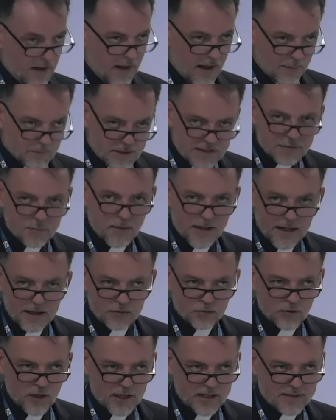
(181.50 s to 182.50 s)
la misma
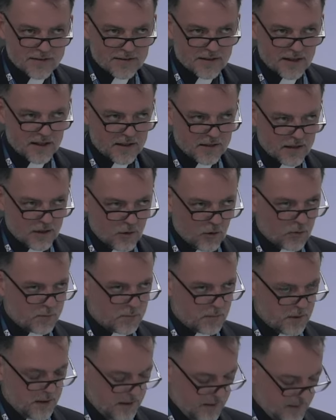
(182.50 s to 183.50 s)
naturaleza del hombre,